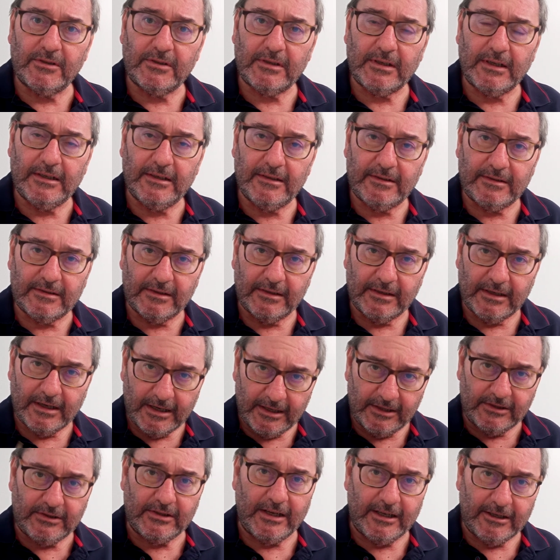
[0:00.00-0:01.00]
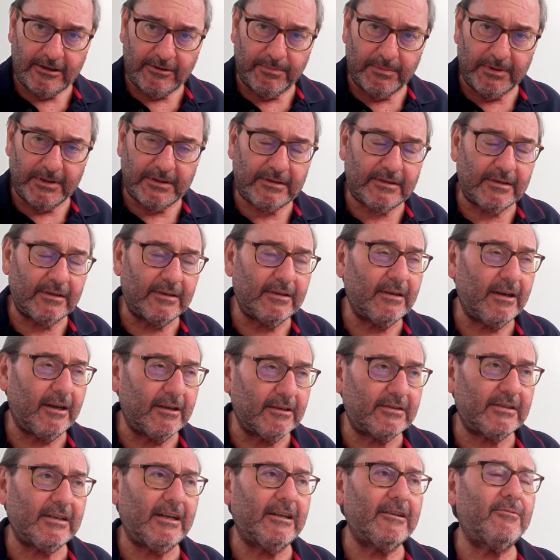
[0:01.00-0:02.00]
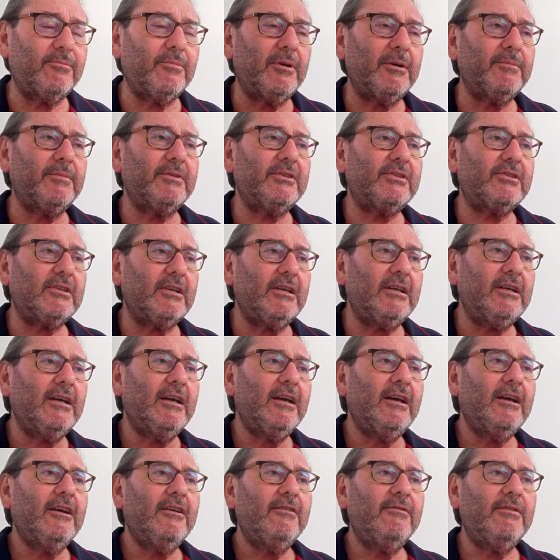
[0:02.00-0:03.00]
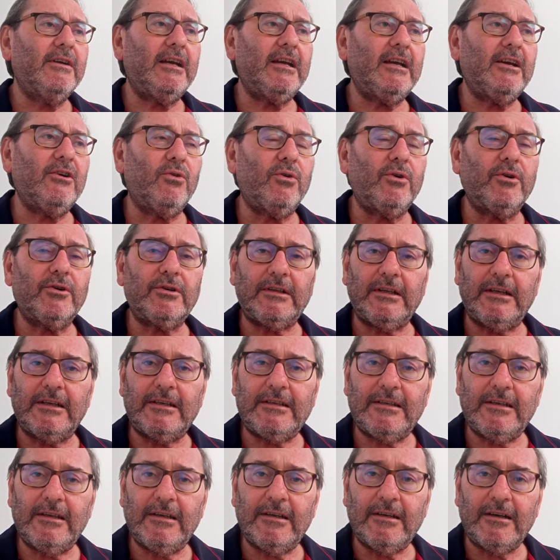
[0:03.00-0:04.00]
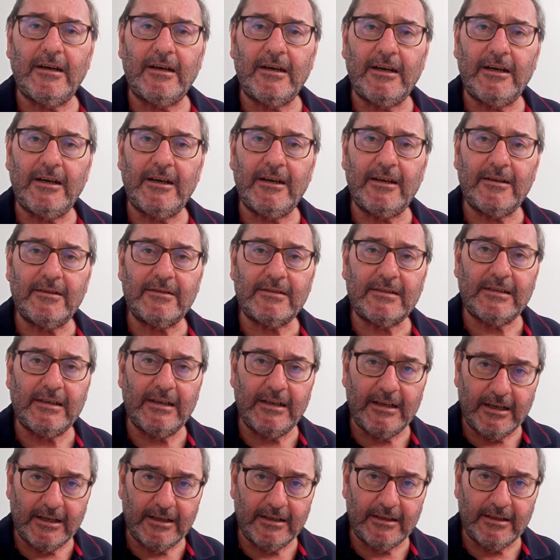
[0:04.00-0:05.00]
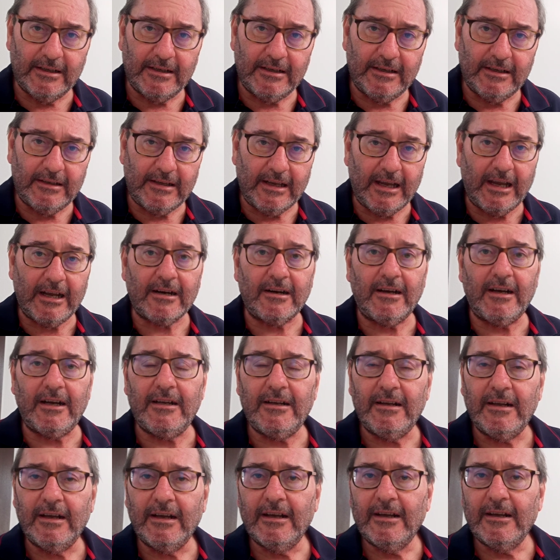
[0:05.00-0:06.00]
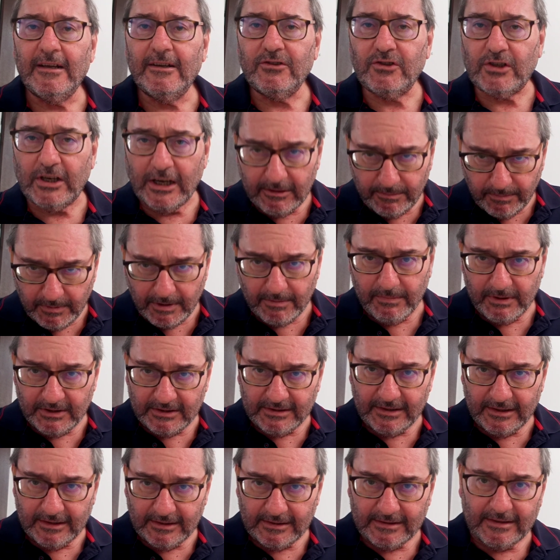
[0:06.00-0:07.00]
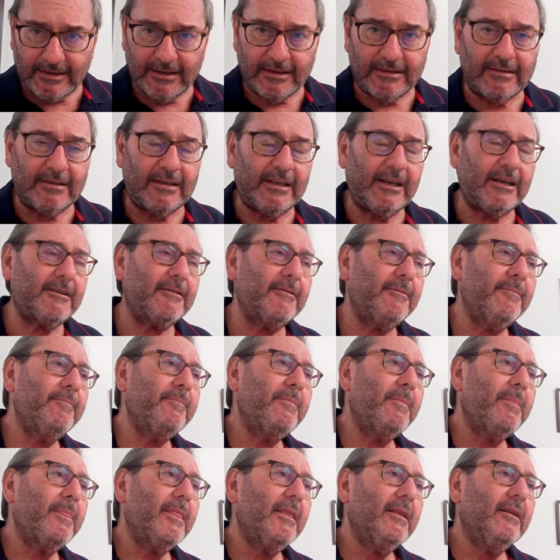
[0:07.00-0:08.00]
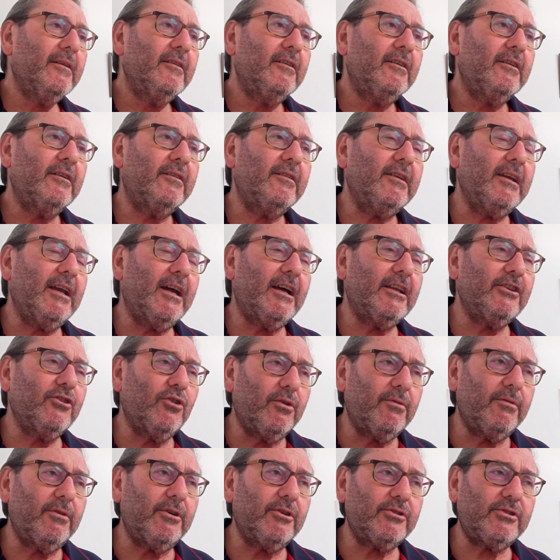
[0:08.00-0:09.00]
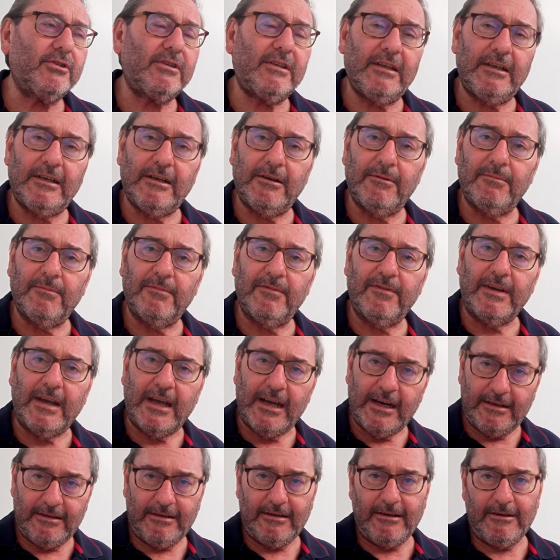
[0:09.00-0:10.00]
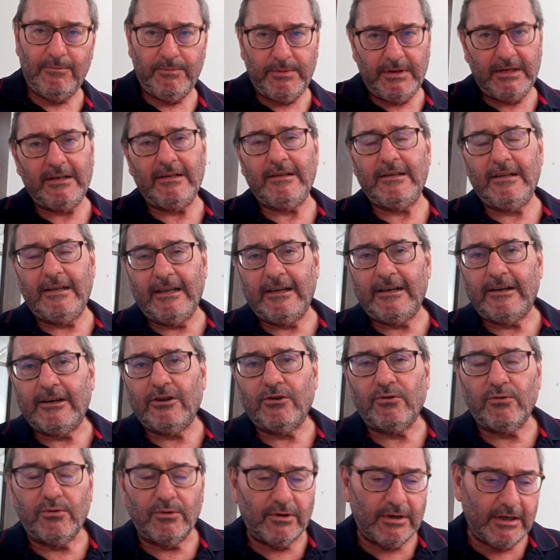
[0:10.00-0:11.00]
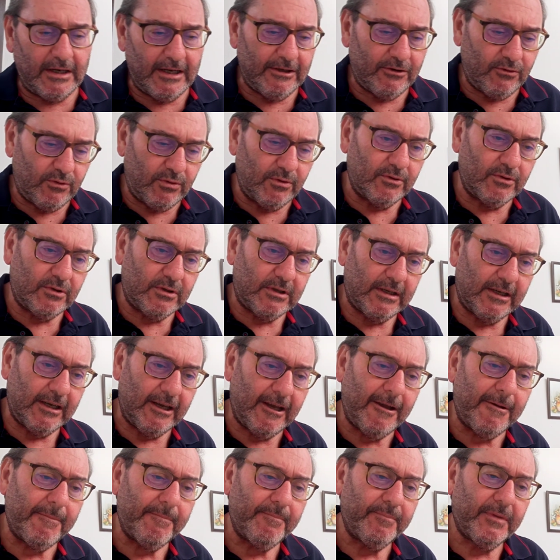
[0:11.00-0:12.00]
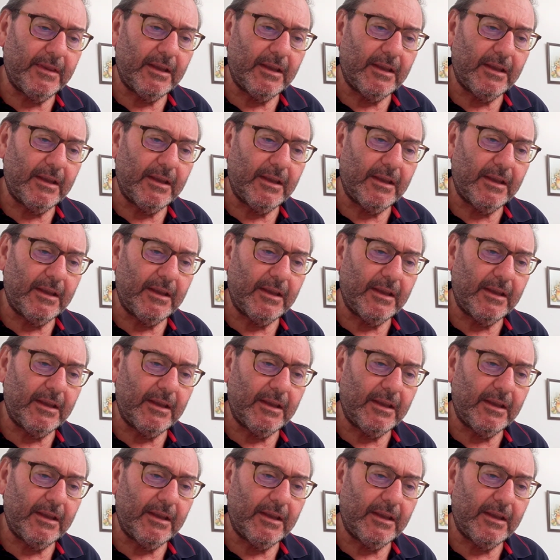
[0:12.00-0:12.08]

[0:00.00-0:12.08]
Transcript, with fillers: sayısını azaltmasın, azaltmamızı ve oradaki ağır silahları derhal çekmemizi istediler. Ria Novosti'nin verdiği bilgilere göre Türkiye